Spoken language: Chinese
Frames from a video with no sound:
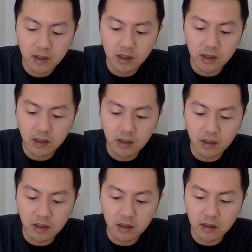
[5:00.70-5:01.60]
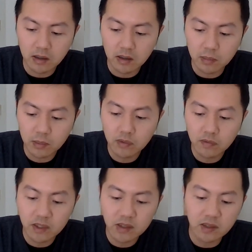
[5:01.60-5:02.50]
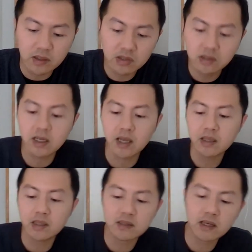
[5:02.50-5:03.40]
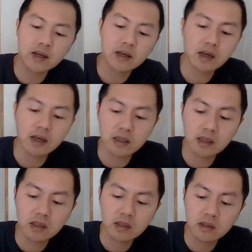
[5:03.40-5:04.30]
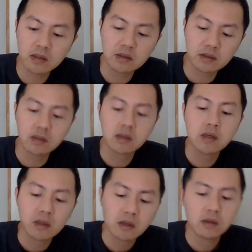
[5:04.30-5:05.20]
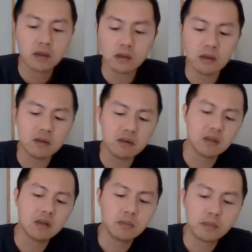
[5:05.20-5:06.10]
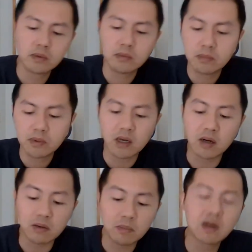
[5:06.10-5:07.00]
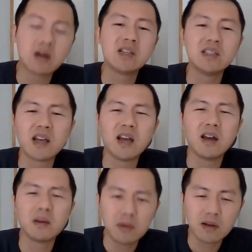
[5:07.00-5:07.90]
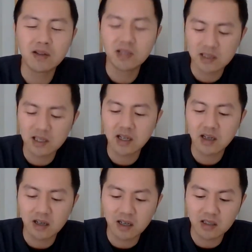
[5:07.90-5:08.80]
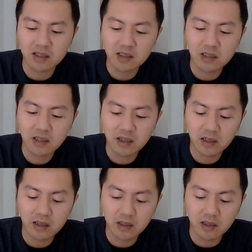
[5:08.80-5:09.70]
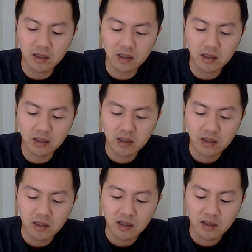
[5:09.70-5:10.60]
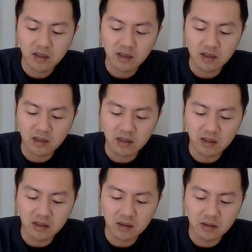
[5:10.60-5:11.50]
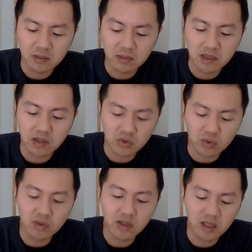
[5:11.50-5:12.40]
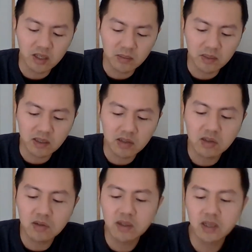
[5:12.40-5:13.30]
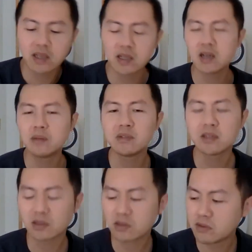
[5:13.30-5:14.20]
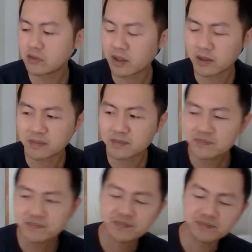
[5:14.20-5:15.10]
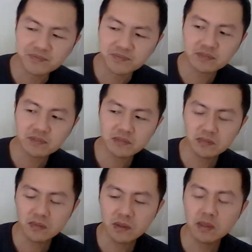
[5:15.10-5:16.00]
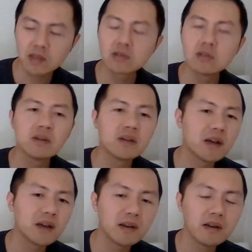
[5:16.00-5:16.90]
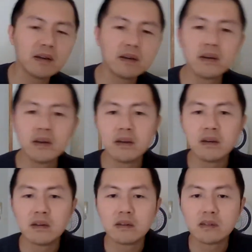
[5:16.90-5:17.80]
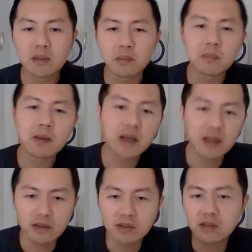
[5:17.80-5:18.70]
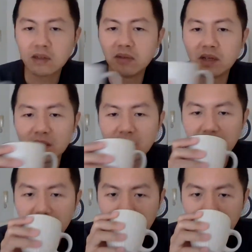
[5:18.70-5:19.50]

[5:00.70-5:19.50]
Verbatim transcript: 呃，部分以资产抵债啊，是，呃，也不不好，不好抵债，不好抵债啊。现在，呃，不好处理，你把它收回来，他还不想收呢。把它收回来，怎么卖都是个问题。